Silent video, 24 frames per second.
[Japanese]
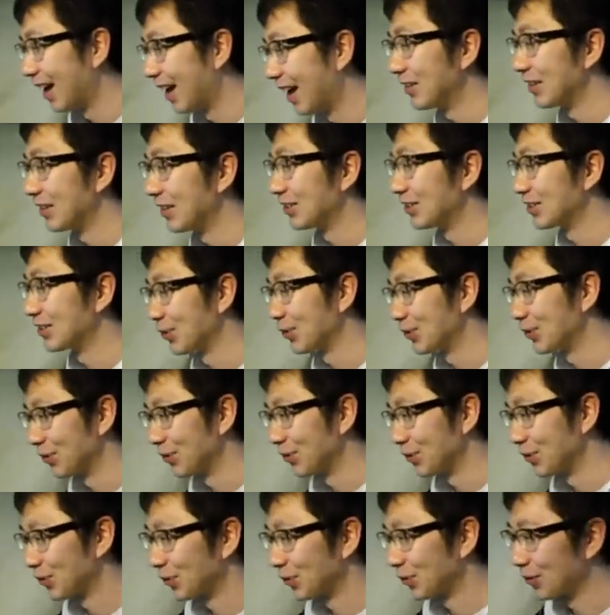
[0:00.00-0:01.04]
アピールしとくと
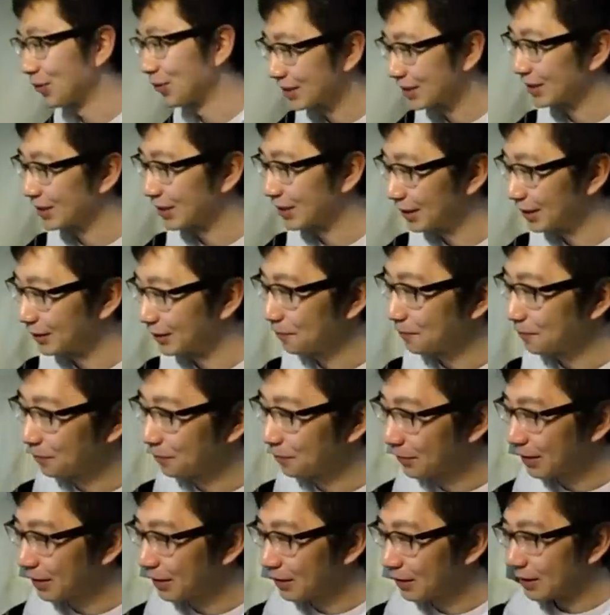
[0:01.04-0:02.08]
いうことです。は
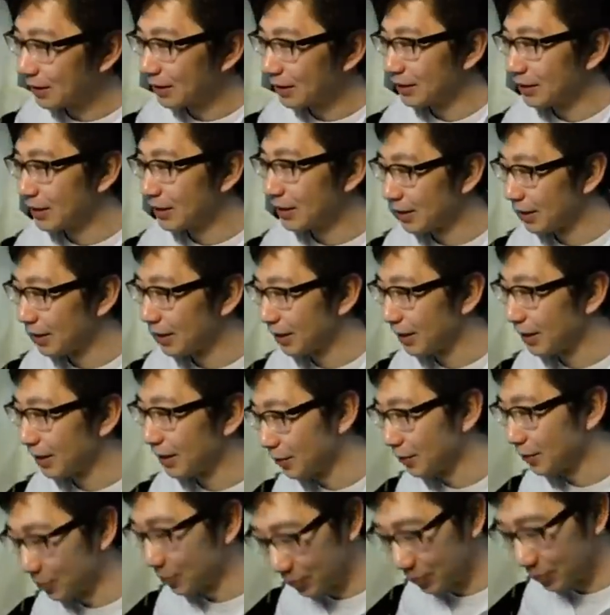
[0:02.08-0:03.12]
い。でね、
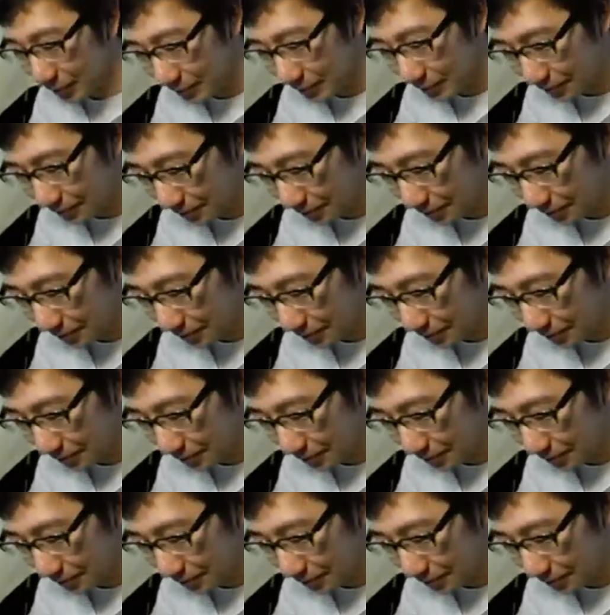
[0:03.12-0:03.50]
あの